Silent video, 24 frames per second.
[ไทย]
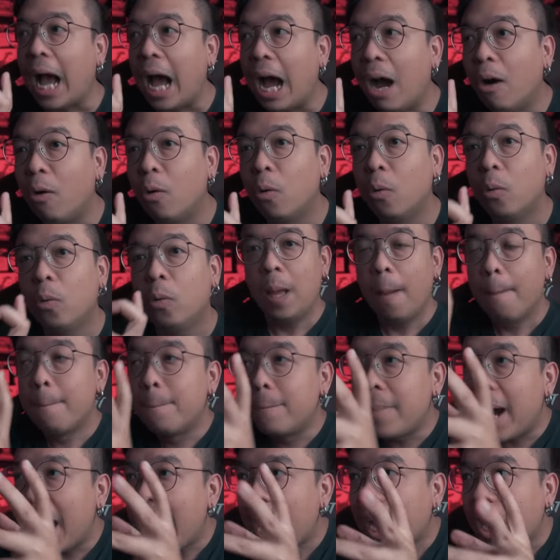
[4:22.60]
เขา
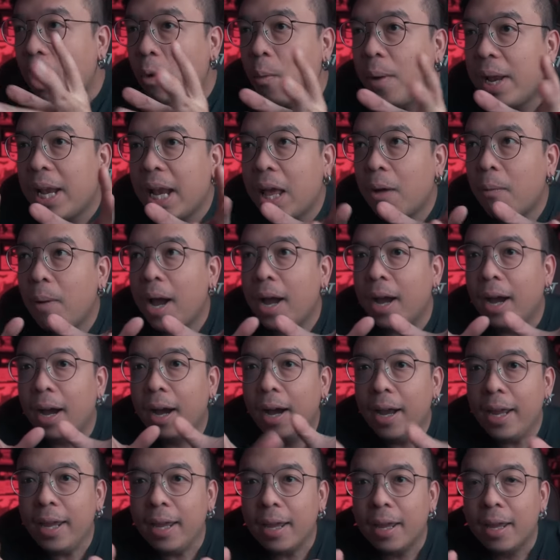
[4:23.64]
มาร์กเอาไว้แล้วว่า
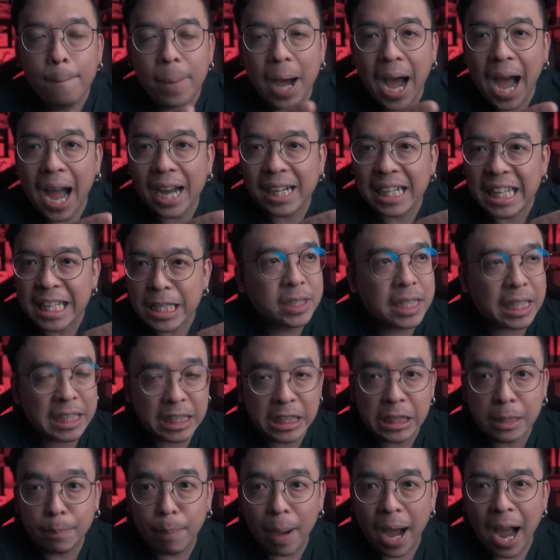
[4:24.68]
เฮ้ย ภาคนี้จะ
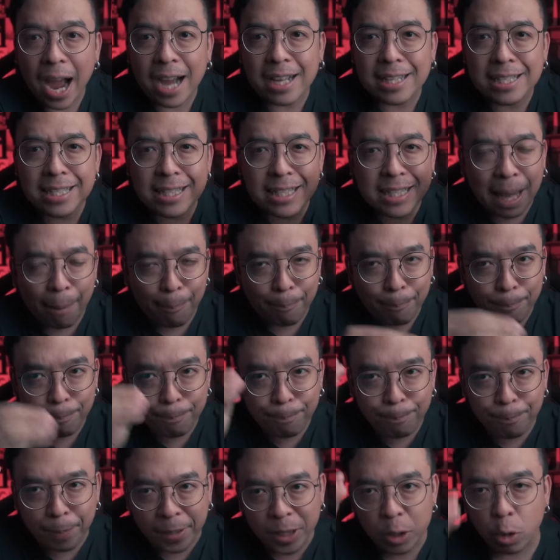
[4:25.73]
ชื่อภาค สับ
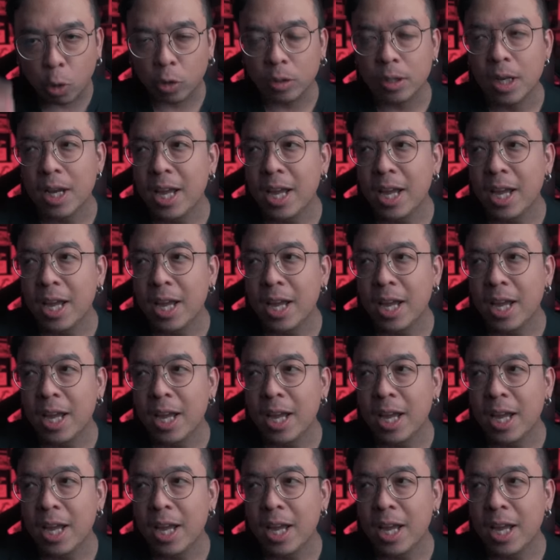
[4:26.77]
ประโยชน์